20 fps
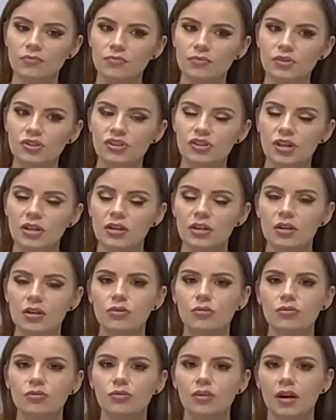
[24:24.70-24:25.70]
dzięki
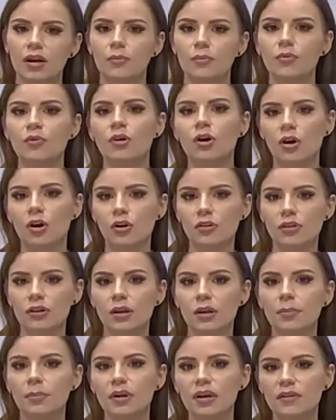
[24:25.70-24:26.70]
któremu one
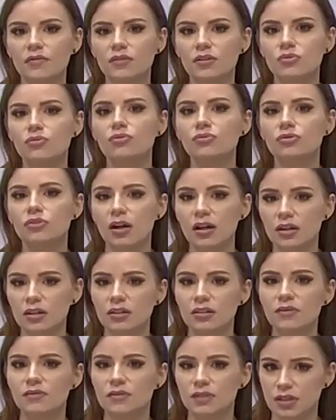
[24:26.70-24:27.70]
naprawdę dużo
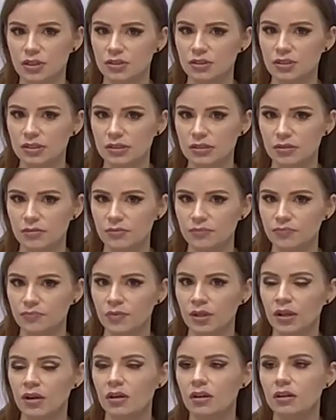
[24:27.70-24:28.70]
aktywniejsze są.
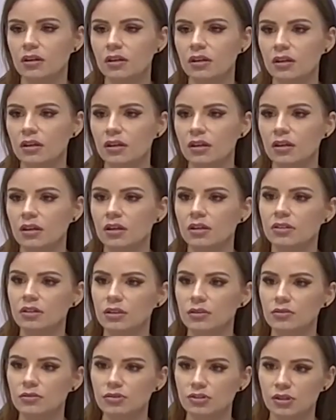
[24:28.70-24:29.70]
I nie
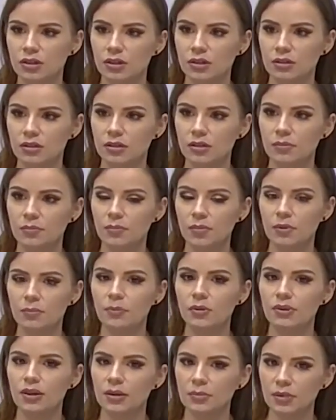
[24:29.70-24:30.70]
dość, że e,
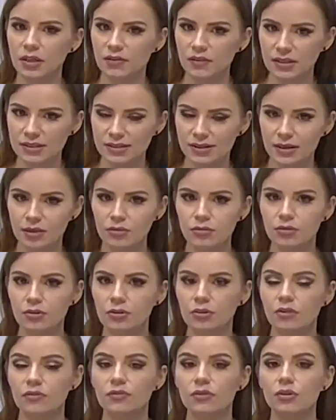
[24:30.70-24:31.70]
podajemy kwas
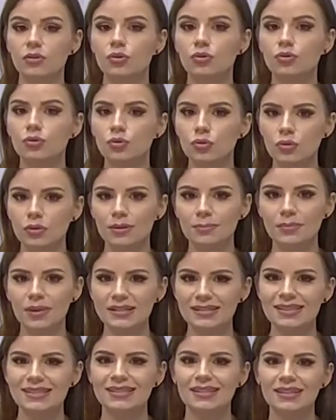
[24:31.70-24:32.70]
hialuronowy, który ma
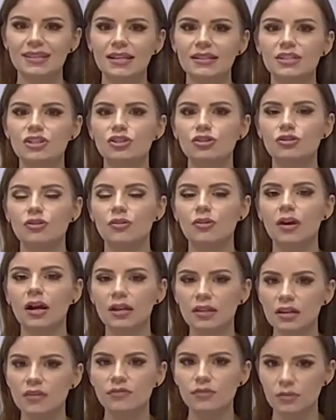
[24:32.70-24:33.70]
za zadanie
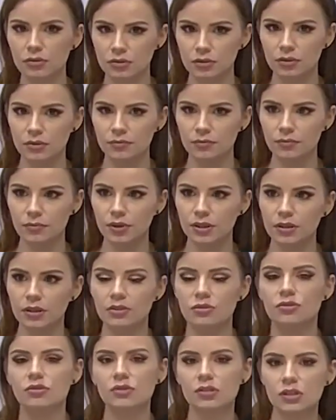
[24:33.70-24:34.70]
ściągania wody, bo jedna
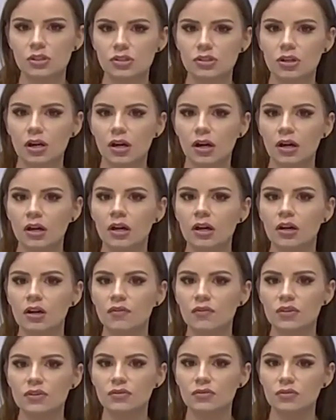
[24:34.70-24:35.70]
cząsteczka
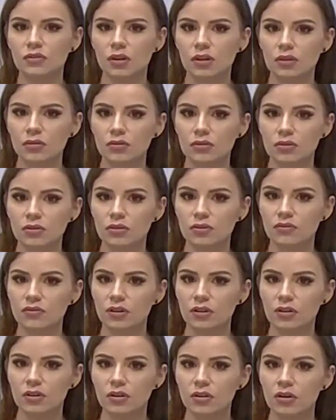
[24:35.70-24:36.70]
kwasu
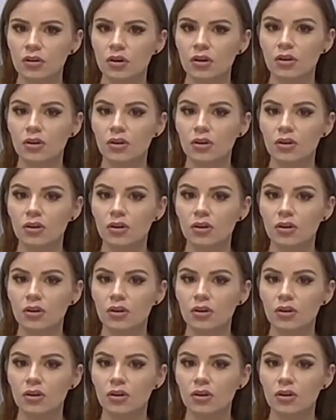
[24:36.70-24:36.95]
hialuronowego